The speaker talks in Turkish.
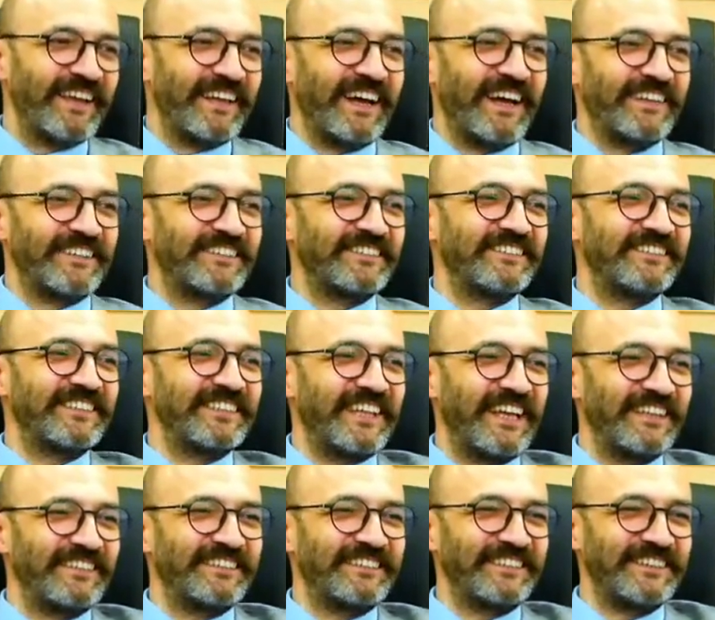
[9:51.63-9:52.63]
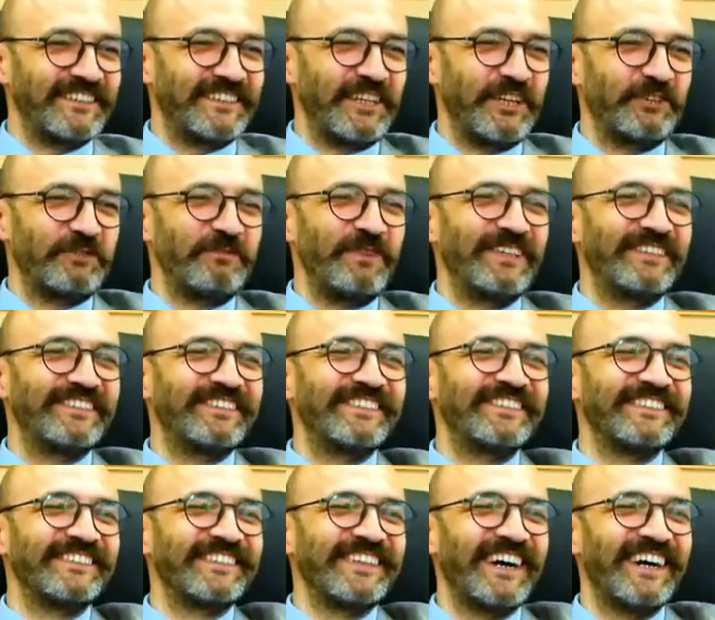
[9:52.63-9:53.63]
Yani sizin gençtir,
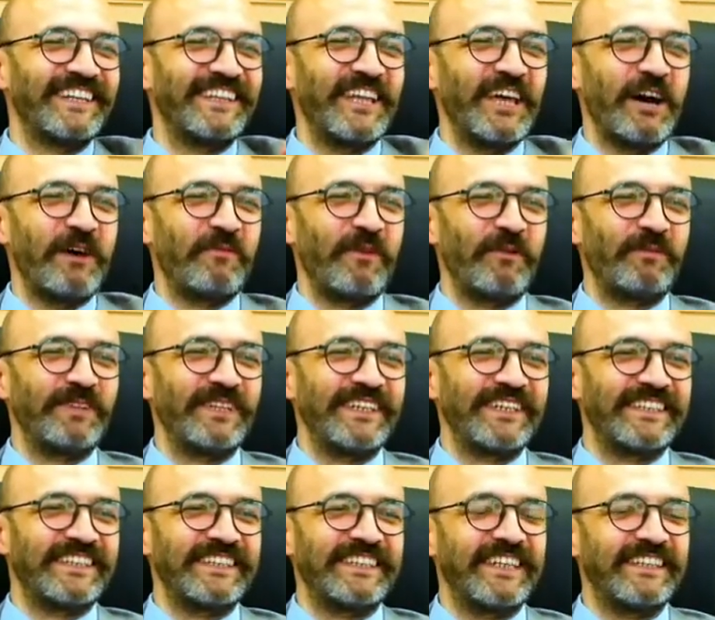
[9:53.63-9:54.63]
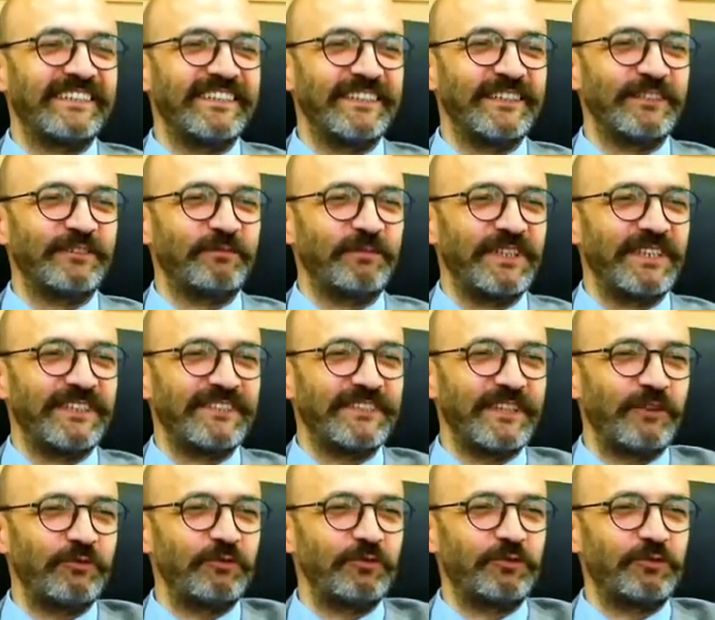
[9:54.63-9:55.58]
tecrübesizdir, daha ne yapabilir ki dediğiniz bir insan